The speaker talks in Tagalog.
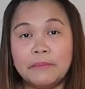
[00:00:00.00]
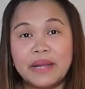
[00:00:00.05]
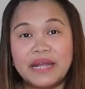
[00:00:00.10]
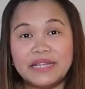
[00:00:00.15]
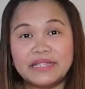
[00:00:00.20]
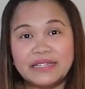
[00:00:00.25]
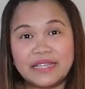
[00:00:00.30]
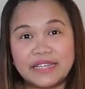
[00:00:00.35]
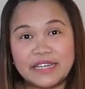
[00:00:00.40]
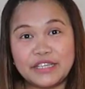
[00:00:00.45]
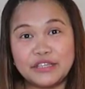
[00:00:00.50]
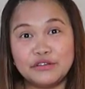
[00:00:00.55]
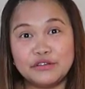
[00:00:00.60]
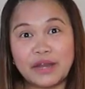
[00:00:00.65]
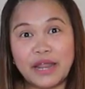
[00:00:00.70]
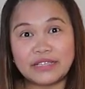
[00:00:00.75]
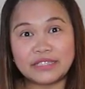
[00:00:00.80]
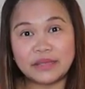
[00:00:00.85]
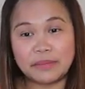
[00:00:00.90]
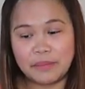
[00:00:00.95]
Maganda rin yung
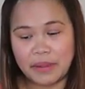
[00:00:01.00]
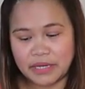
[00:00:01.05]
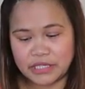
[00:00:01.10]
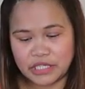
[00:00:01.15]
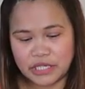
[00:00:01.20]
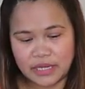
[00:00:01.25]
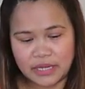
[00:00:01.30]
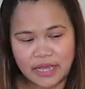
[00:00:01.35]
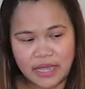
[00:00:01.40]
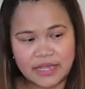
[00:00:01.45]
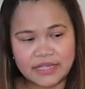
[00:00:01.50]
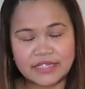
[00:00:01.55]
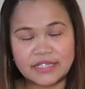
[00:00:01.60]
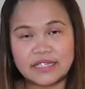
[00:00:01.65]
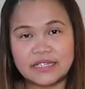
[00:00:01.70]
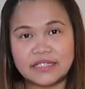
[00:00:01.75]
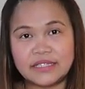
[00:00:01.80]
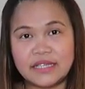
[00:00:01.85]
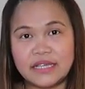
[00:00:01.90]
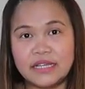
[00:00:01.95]
nasa bag siya, guys.
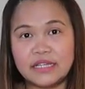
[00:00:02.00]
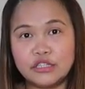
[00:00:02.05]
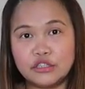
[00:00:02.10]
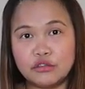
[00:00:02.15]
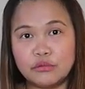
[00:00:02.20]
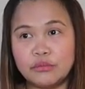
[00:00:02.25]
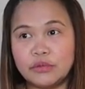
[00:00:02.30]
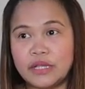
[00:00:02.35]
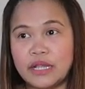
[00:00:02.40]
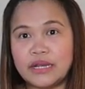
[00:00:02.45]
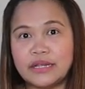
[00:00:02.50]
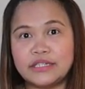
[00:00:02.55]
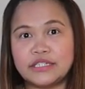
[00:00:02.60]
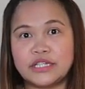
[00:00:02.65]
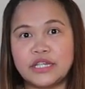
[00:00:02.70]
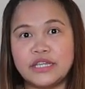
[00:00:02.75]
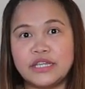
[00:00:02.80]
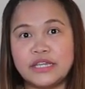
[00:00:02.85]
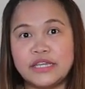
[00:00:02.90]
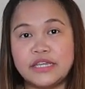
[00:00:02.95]
Kasi ganito mo na lang
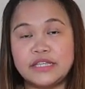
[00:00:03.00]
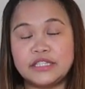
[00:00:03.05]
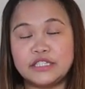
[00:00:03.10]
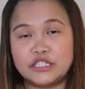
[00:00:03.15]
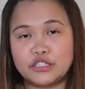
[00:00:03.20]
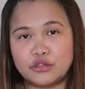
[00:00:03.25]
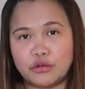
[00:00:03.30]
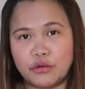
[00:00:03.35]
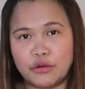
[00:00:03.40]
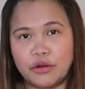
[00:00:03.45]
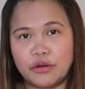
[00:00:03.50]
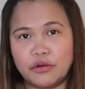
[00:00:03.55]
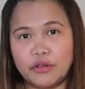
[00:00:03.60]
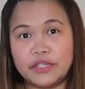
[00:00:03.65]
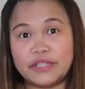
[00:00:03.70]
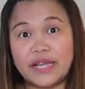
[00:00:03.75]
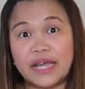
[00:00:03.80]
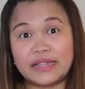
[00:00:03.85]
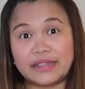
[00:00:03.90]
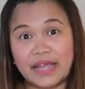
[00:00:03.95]
siya i-store o
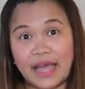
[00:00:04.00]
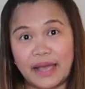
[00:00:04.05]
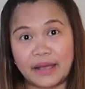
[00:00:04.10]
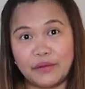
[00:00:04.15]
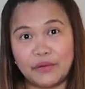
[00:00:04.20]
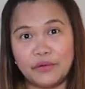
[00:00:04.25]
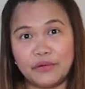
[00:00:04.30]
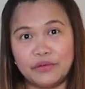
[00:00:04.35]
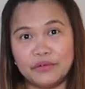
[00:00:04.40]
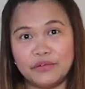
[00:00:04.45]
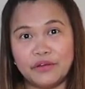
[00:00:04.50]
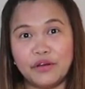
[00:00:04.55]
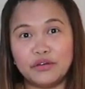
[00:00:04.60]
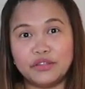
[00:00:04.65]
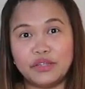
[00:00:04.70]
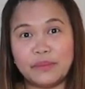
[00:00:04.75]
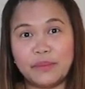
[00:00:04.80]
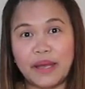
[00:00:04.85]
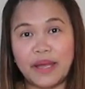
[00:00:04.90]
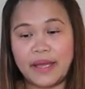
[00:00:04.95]
itatago. O,
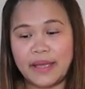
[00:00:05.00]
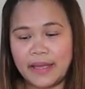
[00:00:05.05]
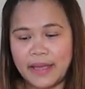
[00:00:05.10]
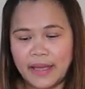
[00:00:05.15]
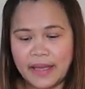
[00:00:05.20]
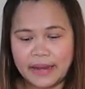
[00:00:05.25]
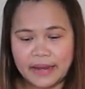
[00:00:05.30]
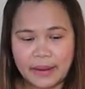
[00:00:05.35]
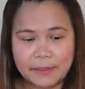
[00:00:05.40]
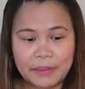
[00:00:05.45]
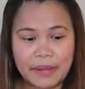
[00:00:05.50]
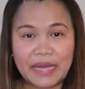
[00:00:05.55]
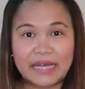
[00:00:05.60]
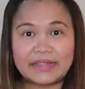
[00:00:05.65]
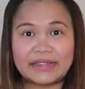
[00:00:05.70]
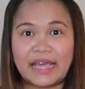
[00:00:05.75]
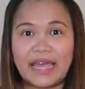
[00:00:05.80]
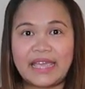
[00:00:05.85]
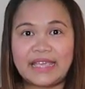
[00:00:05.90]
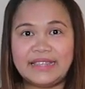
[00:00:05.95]
di ba?
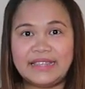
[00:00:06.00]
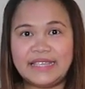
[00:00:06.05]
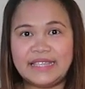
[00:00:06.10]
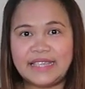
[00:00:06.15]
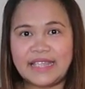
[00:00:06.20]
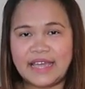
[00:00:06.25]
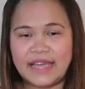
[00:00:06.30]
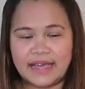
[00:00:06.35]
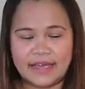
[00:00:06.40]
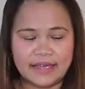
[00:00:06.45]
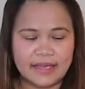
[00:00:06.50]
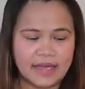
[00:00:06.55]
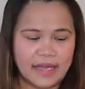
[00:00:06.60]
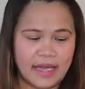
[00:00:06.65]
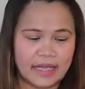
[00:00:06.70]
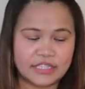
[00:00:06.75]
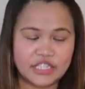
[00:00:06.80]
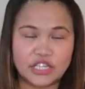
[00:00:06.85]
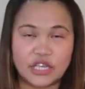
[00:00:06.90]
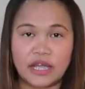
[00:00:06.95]
Napaka-tidy niya.
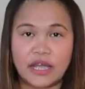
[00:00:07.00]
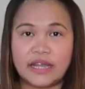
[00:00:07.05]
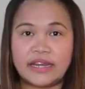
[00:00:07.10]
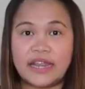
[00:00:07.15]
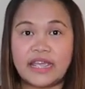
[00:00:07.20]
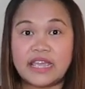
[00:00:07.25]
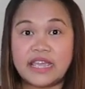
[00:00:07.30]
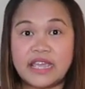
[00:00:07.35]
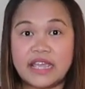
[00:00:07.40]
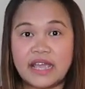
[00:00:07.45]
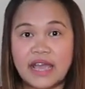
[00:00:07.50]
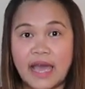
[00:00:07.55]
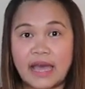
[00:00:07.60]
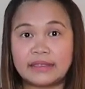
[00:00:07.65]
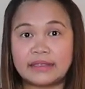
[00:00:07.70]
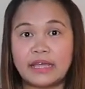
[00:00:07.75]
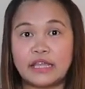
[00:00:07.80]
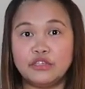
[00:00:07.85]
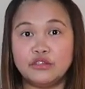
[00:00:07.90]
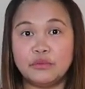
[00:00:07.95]
At saka,
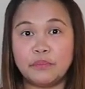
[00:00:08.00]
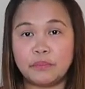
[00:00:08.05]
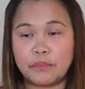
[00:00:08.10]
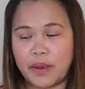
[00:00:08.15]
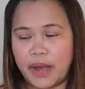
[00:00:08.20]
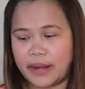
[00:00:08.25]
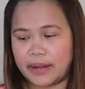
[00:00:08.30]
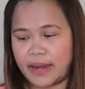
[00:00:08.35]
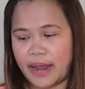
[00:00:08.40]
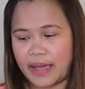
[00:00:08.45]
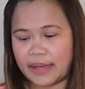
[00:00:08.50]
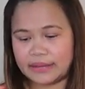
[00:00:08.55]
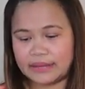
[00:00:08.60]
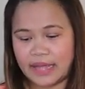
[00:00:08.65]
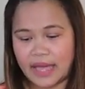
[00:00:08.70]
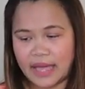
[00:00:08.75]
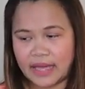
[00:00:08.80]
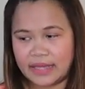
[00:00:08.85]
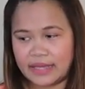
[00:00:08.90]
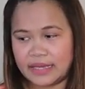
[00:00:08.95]
naiingatan yung product
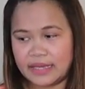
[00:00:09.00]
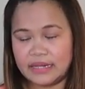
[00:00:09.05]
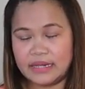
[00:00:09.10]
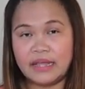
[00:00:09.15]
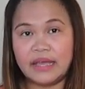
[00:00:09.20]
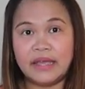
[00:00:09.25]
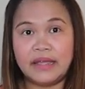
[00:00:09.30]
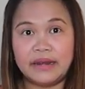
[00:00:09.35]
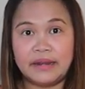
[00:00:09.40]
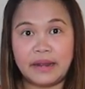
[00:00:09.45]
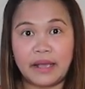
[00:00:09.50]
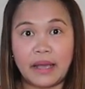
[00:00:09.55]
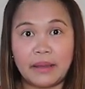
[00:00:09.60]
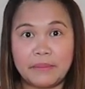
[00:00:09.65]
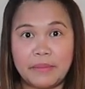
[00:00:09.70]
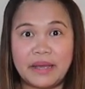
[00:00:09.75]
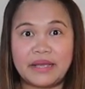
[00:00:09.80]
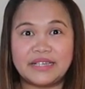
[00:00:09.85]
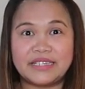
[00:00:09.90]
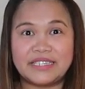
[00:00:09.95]
dahil
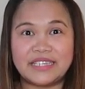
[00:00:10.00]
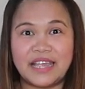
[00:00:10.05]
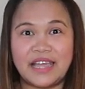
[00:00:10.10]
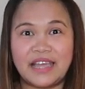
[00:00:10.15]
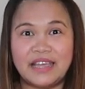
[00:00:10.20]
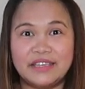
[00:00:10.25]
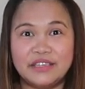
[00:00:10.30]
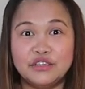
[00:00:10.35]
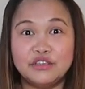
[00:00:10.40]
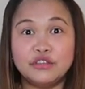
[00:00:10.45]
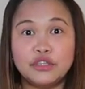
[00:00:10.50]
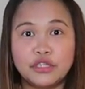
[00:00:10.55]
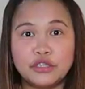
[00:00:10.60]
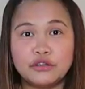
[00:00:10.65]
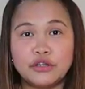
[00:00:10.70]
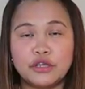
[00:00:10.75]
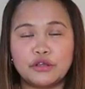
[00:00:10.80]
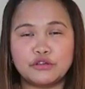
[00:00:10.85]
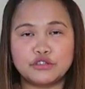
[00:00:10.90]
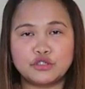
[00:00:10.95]
nakabag siya. Yun
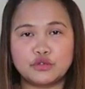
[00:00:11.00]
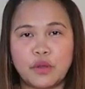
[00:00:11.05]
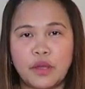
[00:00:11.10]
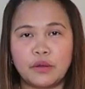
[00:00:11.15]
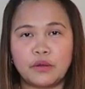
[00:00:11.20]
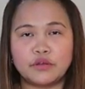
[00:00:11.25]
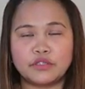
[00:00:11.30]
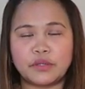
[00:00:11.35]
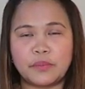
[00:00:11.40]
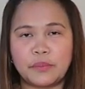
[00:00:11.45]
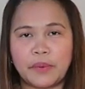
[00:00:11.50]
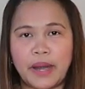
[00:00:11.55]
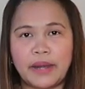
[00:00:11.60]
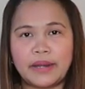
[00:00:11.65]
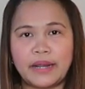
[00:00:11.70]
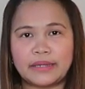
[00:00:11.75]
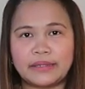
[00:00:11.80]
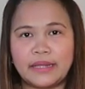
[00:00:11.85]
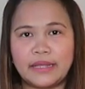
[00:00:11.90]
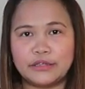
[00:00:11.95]
din yung nagustuhan ko sa
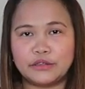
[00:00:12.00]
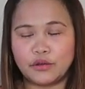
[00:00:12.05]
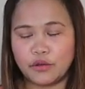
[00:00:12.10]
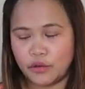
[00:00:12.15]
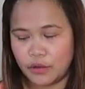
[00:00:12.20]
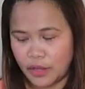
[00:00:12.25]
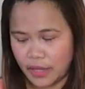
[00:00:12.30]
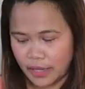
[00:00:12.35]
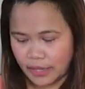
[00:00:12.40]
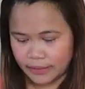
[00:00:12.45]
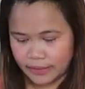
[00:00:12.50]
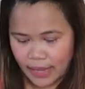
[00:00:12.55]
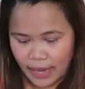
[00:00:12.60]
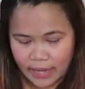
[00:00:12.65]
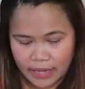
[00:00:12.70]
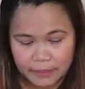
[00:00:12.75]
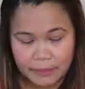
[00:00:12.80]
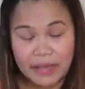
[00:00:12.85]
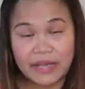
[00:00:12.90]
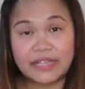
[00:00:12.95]
product na ito.
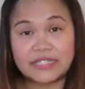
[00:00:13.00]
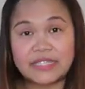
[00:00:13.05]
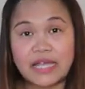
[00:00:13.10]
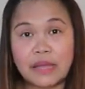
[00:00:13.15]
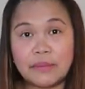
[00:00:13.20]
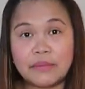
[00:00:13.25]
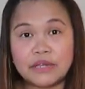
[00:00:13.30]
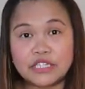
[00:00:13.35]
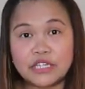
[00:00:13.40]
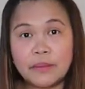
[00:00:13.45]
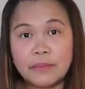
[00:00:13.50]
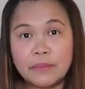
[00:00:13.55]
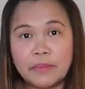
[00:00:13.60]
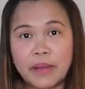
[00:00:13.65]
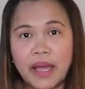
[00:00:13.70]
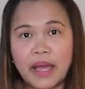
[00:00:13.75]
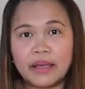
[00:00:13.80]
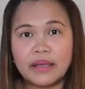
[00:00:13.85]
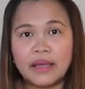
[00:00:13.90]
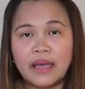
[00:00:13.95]
Dahil may kasama siyang
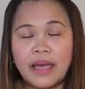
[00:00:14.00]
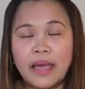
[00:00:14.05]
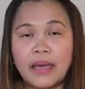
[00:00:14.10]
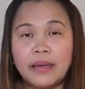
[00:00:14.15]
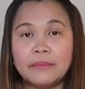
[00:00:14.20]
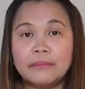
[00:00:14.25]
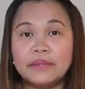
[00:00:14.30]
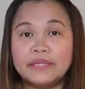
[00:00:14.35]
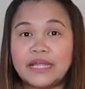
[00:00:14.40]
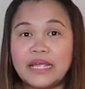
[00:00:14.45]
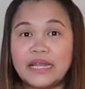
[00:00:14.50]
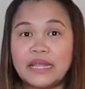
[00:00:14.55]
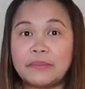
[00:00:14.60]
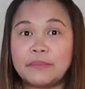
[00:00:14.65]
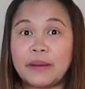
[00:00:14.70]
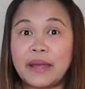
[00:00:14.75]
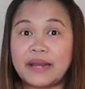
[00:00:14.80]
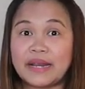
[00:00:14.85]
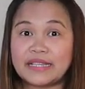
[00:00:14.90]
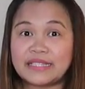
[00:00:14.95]
bag, madali
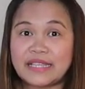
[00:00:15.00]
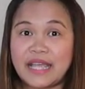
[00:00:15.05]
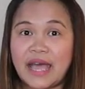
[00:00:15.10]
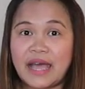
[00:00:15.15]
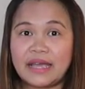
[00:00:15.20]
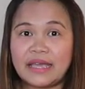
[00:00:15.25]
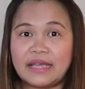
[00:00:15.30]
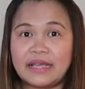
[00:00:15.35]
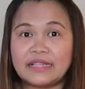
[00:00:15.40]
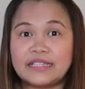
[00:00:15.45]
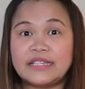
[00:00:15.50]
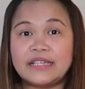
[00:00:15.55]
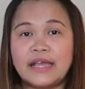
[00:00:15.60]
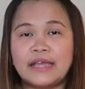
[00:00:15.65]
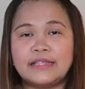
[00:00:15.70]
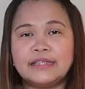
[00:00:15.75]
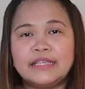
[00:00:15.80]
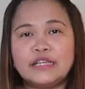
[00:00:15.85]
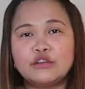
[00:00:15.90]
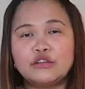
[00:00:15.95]
para sa akin. Kasi
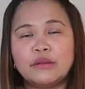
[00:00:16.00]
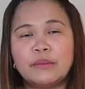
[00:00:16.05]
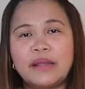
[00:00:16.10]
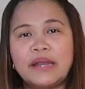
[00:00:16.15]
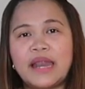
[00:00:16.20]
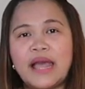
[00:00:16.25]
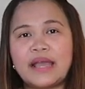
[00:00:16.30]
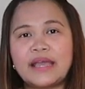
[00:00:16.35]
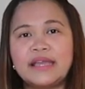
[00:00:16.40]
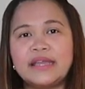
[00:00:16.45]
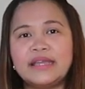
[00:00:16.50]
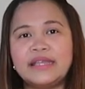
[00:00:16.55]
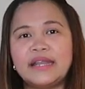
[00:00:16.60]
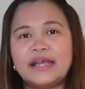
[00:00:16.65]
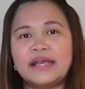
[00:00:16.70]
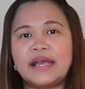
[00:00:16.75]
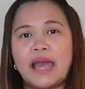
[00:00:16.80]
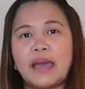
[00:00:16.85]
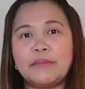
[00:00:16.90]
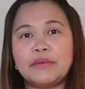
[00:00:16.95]
nga, hindi ko naman laging
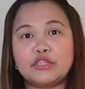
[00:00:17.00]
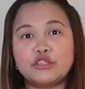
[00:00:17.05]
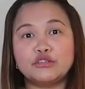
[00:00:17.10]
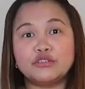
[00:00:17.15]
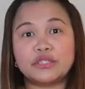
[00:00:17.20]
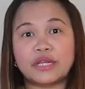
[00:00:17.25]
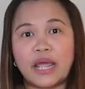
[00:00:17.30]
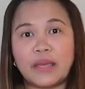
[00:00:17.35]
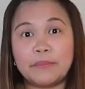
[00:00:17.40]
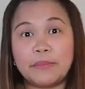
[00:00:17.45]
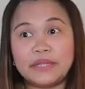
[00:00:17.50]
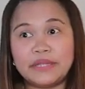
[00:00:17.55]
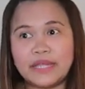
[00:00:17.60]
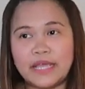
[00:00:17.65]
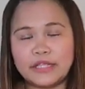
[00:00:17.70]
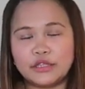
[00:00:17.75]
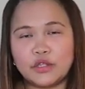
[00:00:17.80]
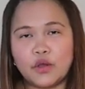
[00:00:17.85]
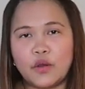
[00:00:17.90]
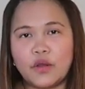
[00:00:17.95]
ginagamit yung tripod
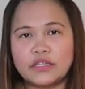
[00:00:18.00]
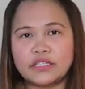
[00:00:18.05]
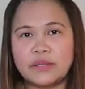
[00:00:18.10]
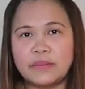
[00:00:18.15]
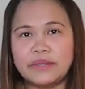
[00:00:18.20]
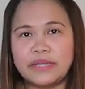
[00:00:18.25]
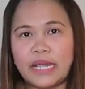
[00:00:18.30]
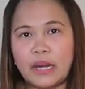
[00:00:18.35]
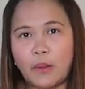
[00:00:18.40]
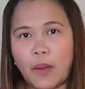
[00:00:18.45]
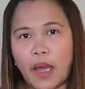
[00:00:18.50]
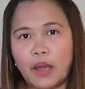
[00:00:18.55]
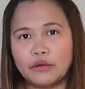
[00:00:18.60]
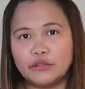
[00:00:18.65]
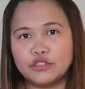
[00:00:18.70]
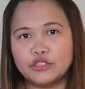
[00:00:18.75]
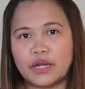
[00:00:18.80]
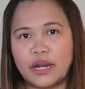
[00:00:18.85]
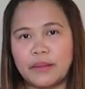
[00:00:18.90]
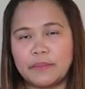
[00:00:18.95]
na ito. Kasi may dalawa
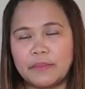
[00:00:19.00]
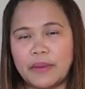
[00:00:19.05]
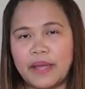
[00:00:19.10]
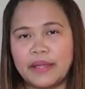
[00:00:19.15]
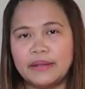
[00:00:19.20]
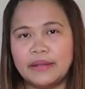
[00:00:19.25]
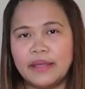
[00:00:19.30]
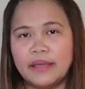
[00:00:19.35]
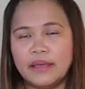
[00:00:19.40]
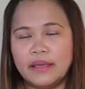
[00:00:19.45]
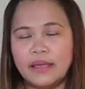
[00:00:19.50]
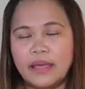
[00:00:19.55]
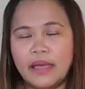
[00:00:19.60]
akong tripod.